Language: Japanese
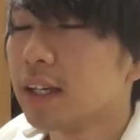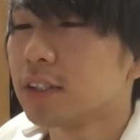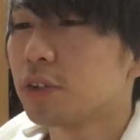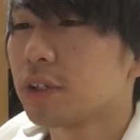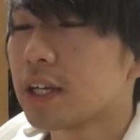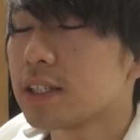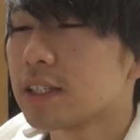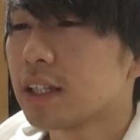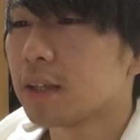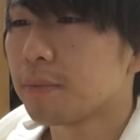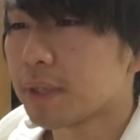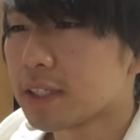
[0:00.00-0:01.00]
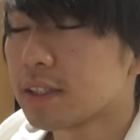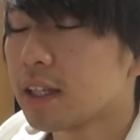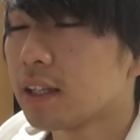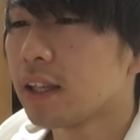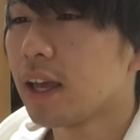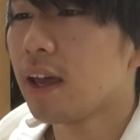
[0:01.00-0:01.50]
そういう感じになってますな
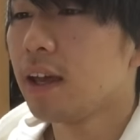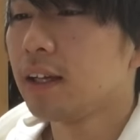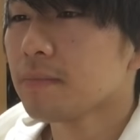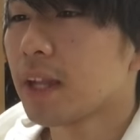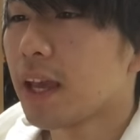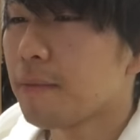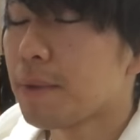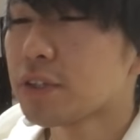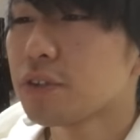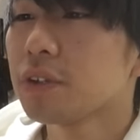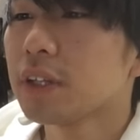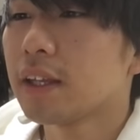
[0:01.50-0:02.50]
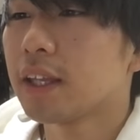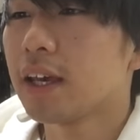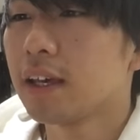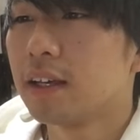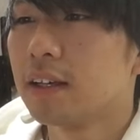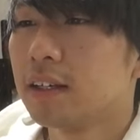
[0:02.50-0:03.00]
んで、えー、場所によっては
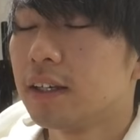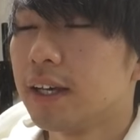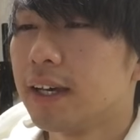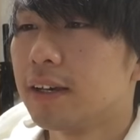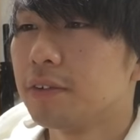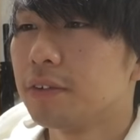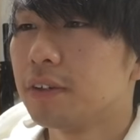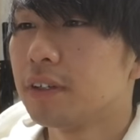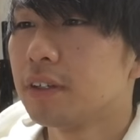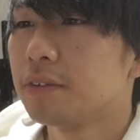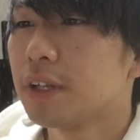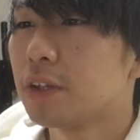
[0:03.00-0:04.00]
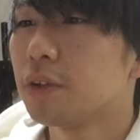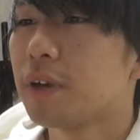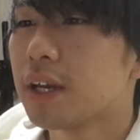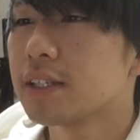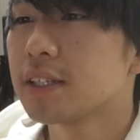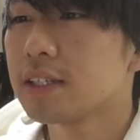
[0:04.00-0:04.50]
ね、えー
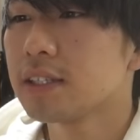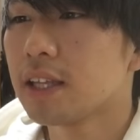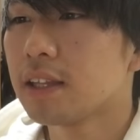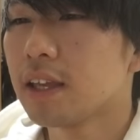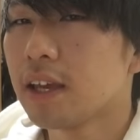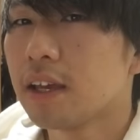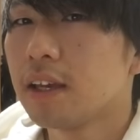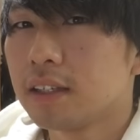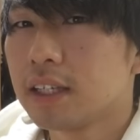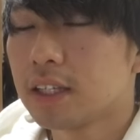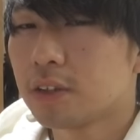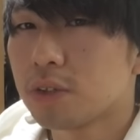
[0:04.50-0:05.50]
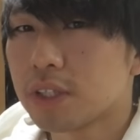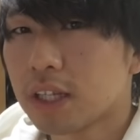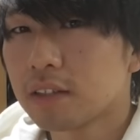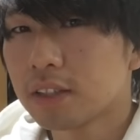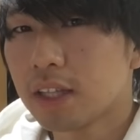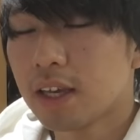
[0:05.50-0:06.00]
フレンドーファイアした時点でヒットじゃ
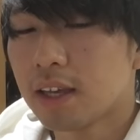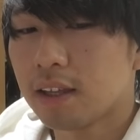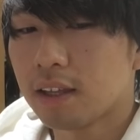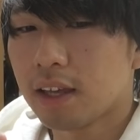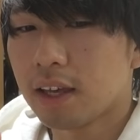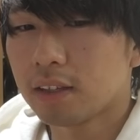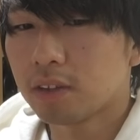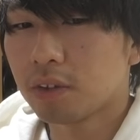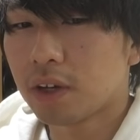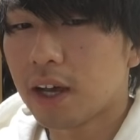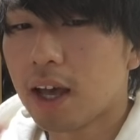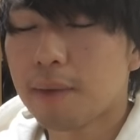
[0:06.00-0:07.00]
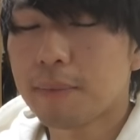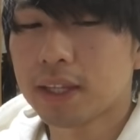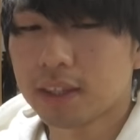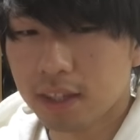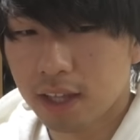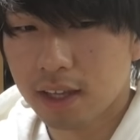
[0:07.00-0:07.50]
なくて、えーと、
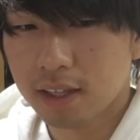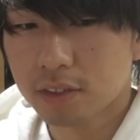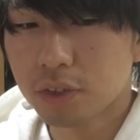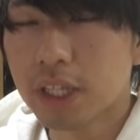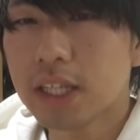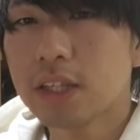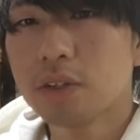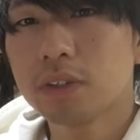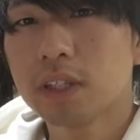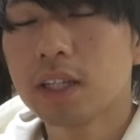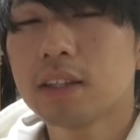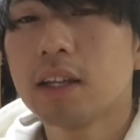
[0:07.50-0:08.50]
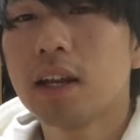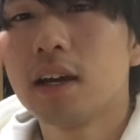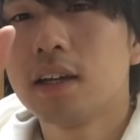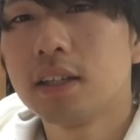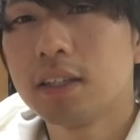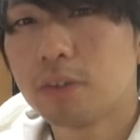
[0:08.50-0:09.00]
誤ってそれでいいよってたら
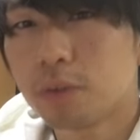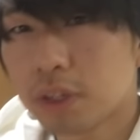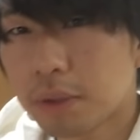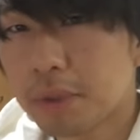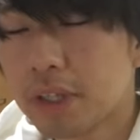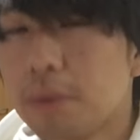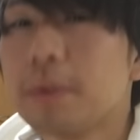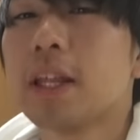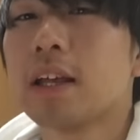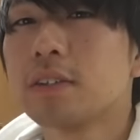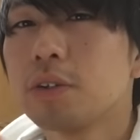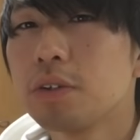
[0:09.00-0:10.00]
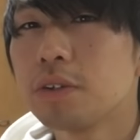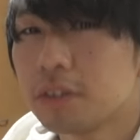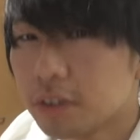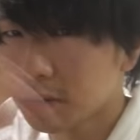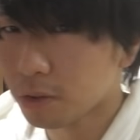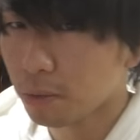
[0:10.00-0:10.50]
残ってもいいよみたいなそう
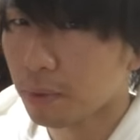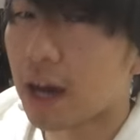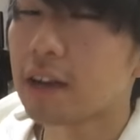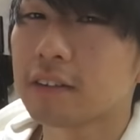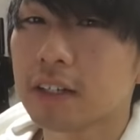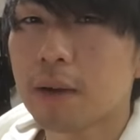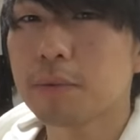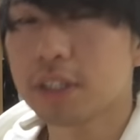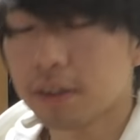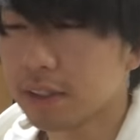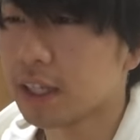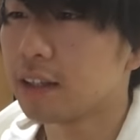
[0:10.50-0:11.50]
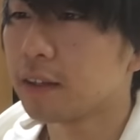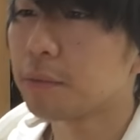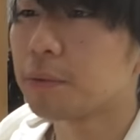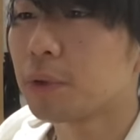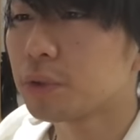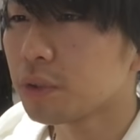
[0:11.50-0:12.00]
いうとこもあるかもしれませんで
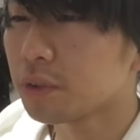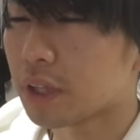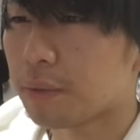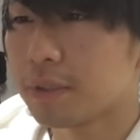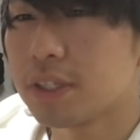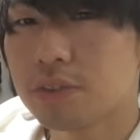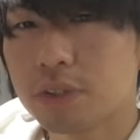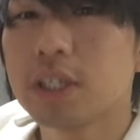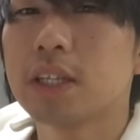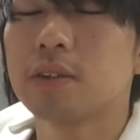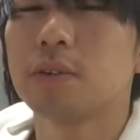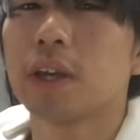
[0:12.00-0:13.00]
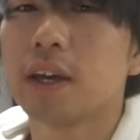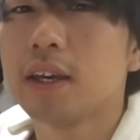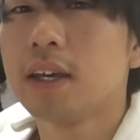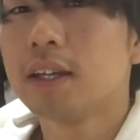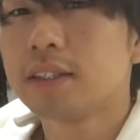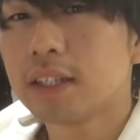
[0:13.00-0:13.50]
もほとんど多分一緒にヒットで
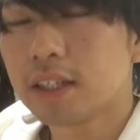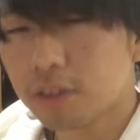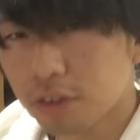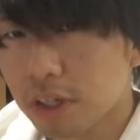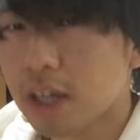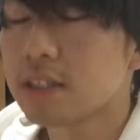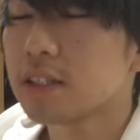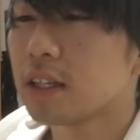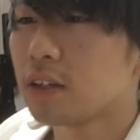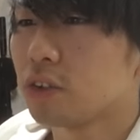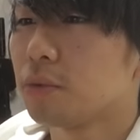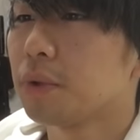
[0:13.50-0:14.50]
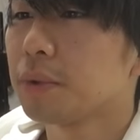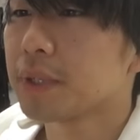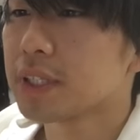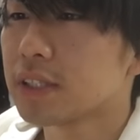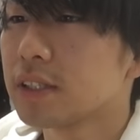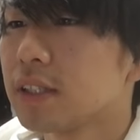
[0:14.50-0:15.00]
出てくる感じになると思い
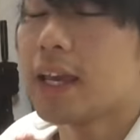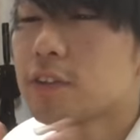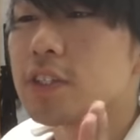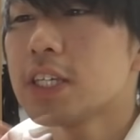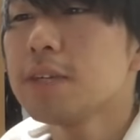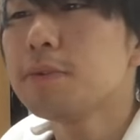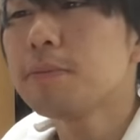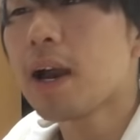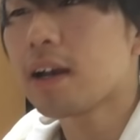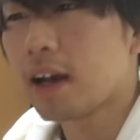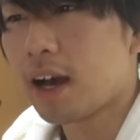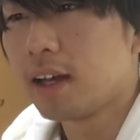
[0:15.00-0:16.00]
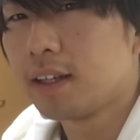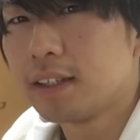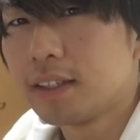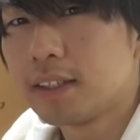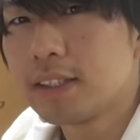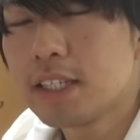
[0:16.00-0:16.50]
ますえっ、ー、と
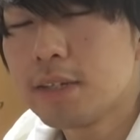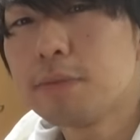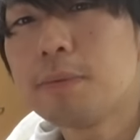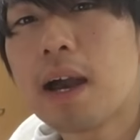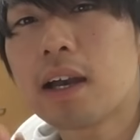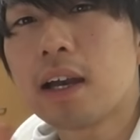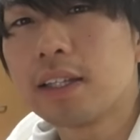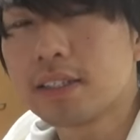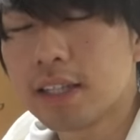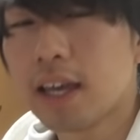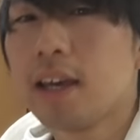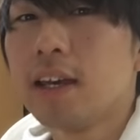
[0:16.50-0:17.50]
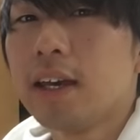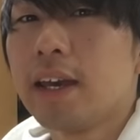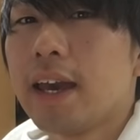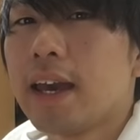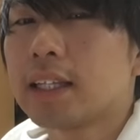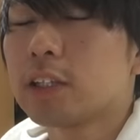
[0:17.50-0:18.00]
チームマーカーチームマーカーですね、
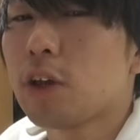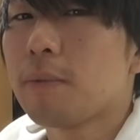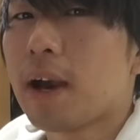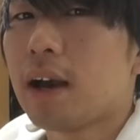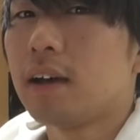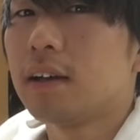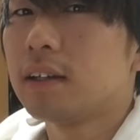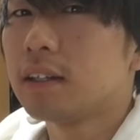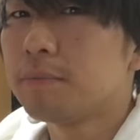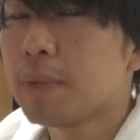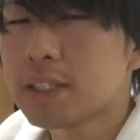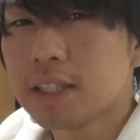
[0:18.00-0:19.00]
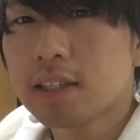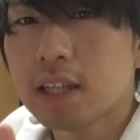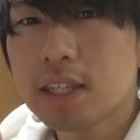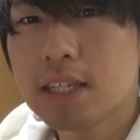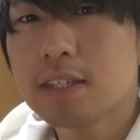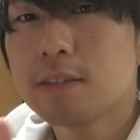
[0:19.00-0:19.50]
えー、例えばまず大
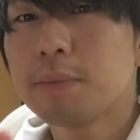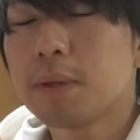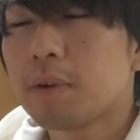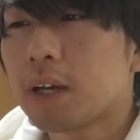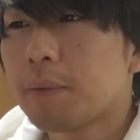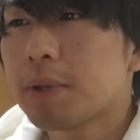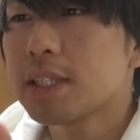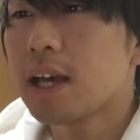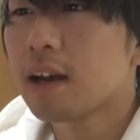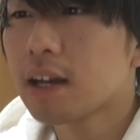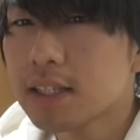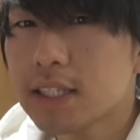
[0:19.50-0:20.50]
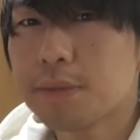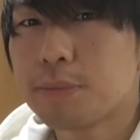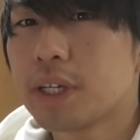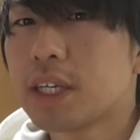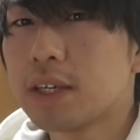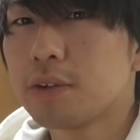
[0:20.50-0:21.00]
体2チームに分かれます赤チーム
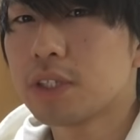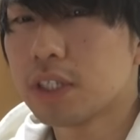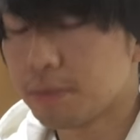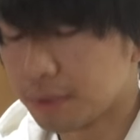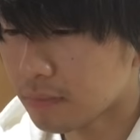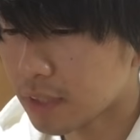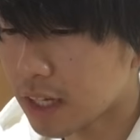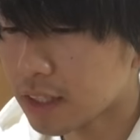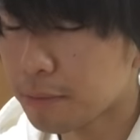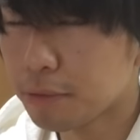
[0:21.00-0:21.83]
は黄色チームが多